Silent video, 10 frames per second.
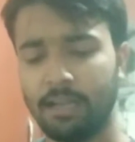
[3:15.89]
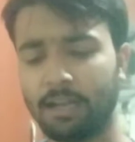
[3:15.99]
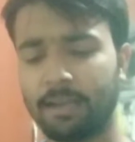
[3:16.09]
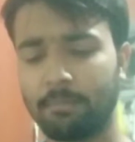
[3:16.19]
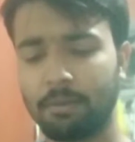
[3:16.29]

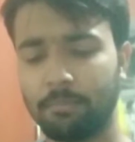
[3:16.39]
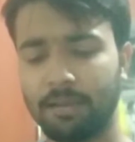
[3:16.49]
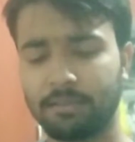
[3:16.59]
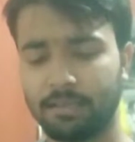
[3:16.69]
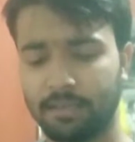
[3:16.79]
अगर आपके
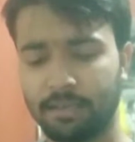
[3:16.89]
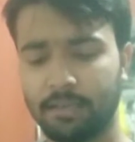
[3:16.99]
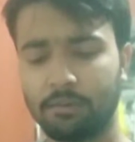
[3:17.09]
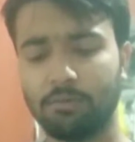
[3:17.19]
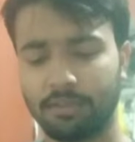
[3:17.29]
पास
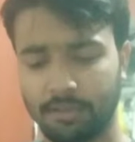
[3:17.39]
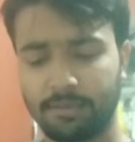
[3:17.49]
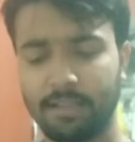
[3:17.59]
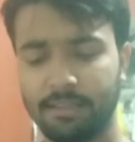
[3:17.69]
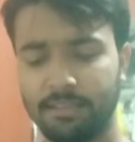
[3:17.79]
अदरक है तो
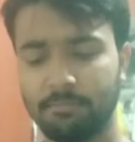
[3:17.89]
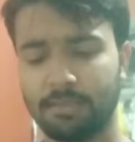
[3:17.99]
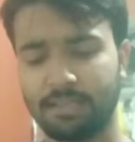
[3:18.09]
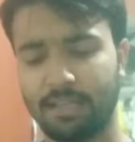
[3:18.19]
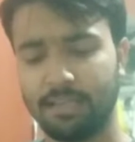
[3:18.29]
अदरक डाल दीजिए
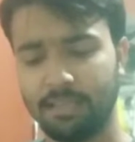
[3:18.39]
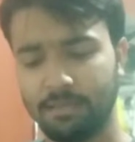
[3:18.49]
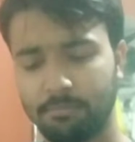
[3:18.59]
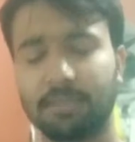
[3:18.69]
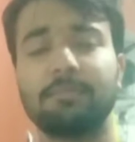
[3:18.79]
मसाले
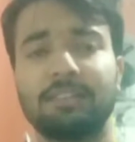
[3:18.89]
हैं मतलब